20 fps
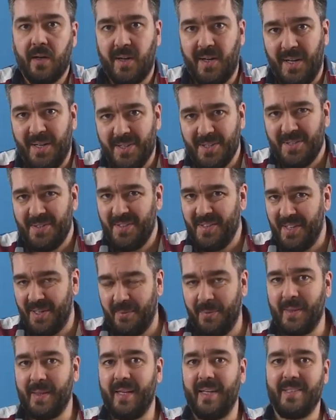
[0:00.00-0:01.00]
Конечно, не
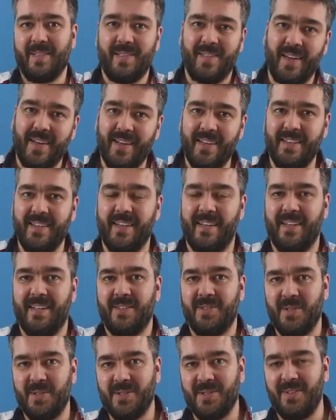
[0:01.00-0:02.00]
хватает средних
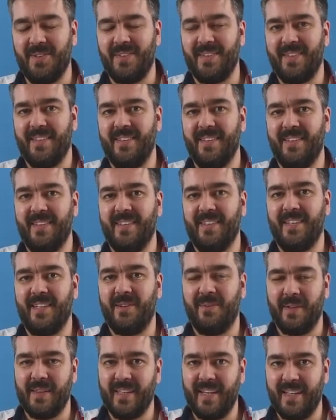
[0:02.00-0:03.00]
частот, э, не
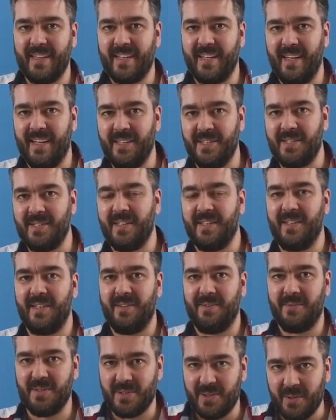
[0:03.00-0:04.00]
хватает,
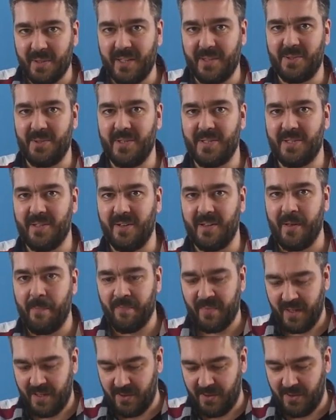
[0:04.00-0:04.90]
конечно, высоких частот,